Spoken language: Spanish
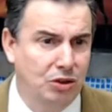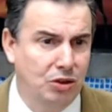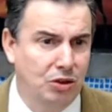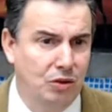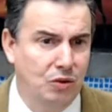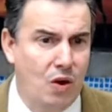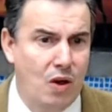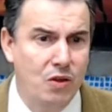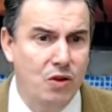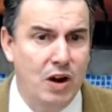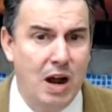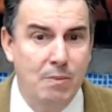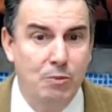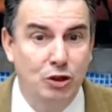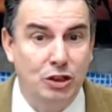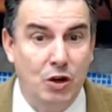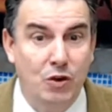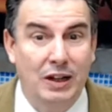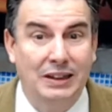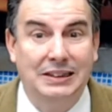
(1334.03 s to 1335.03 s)
No adoramos a
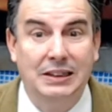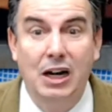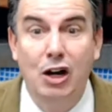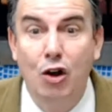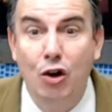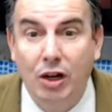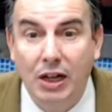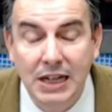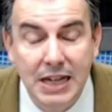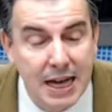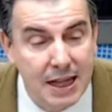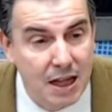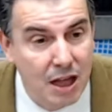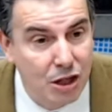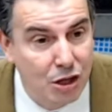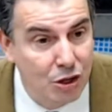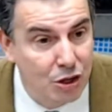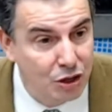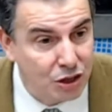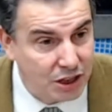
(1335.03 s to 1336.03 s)
una trilogía de
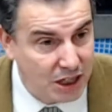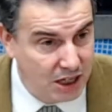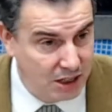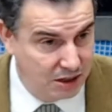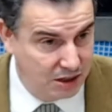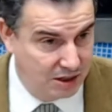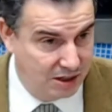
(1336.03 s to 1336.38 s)
dioses.